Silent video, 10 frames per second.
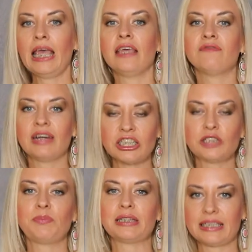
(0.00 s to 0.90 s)
И
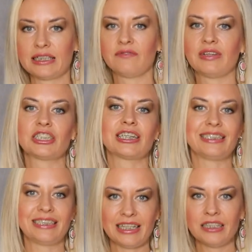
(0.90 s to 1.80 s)
ваши посты, ваш
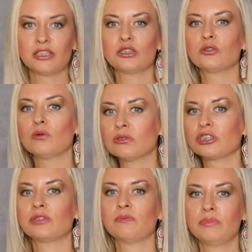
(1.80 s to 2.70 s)
контент
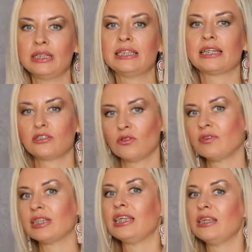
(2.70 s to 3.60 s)
должен быть
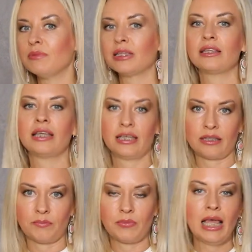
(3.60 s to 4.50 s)
основан именно на этом.